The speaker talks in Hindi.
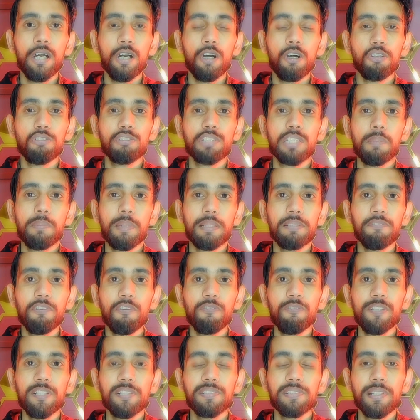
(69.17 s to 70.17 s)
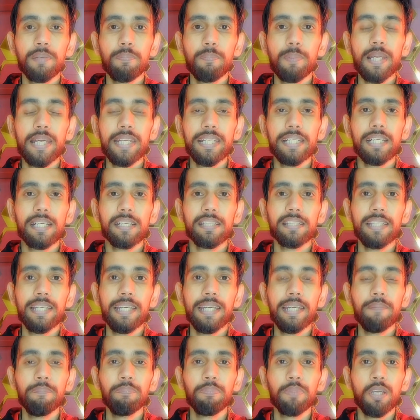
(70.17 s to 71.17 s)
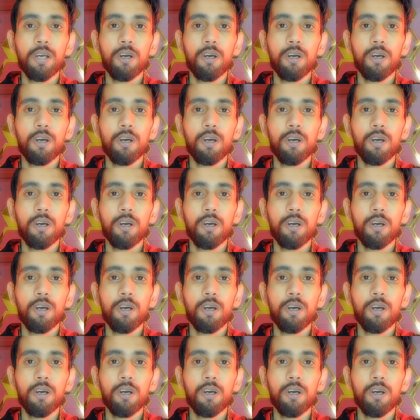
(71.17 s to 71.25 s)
और उसके बाद वो फिर से अप्लाई करते हैं